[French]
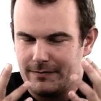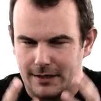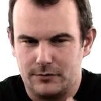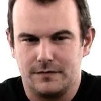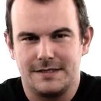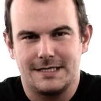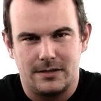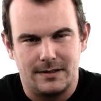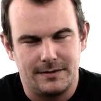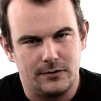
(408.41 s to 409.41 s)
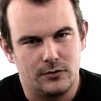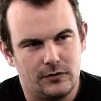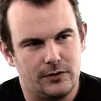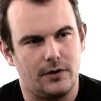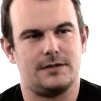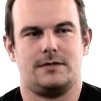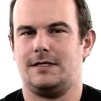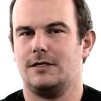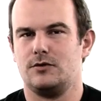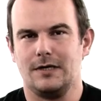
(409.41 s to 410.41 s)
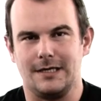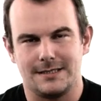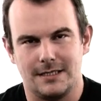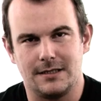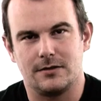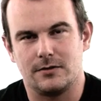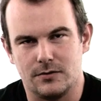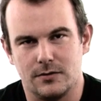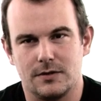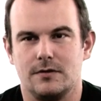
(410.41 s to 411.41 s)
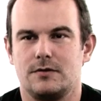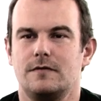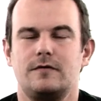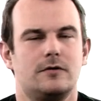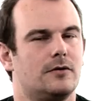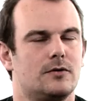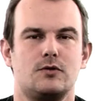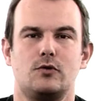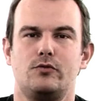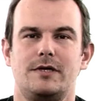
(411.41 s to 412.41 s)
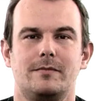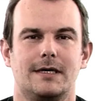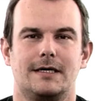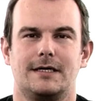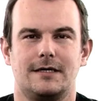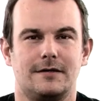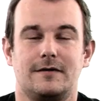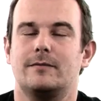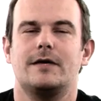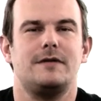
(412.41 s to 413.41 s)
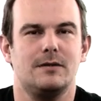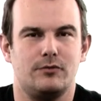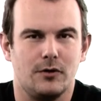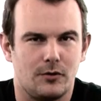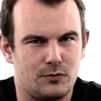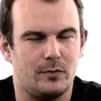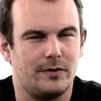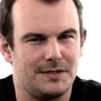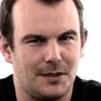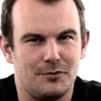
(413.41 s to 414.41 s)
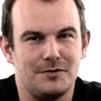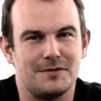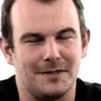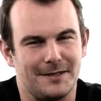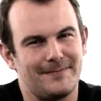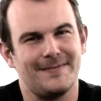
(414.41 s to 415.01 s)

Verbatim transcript: taille de visage, la même taille de torse qu'un dieu classique, que Zeus, sauf qu'en dessous de lui, bah, enfin bref, il est plus grand, je ne peux pas en dire plus, mais